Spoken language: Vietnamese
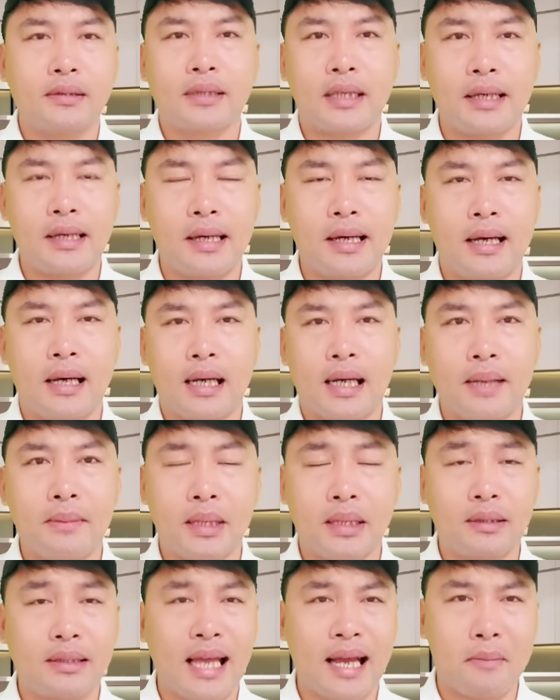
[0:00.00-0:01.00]
thì à, cái
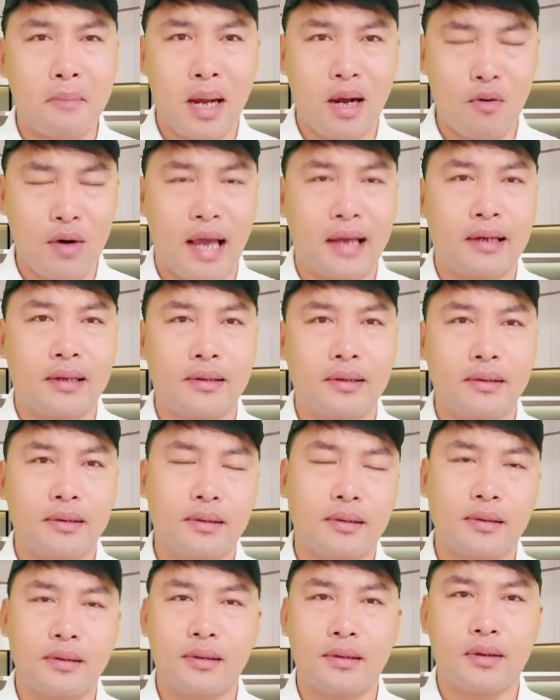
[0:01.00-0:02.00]
bệnh tan máu này
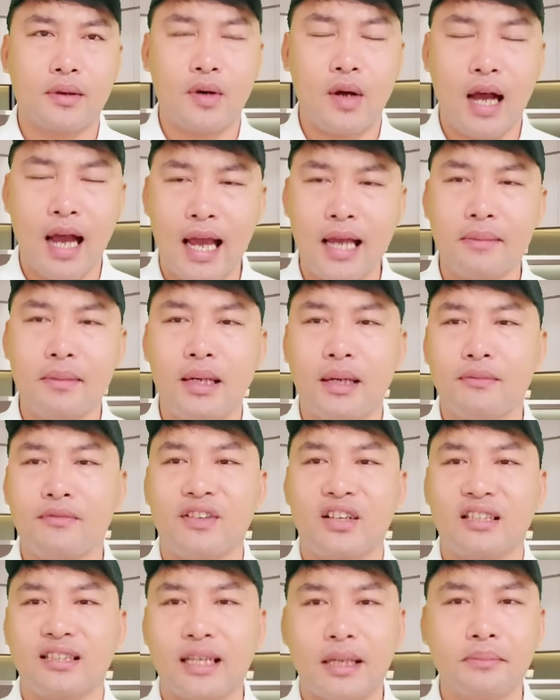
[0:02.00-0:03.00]
à, nó có
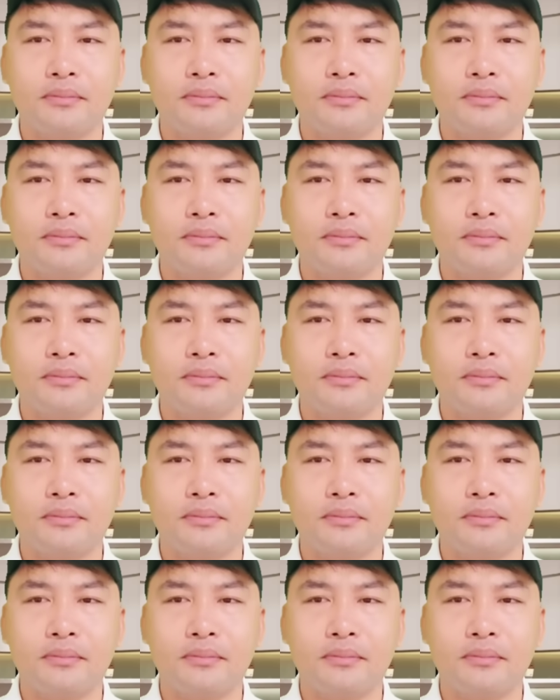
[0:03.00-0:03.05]
25%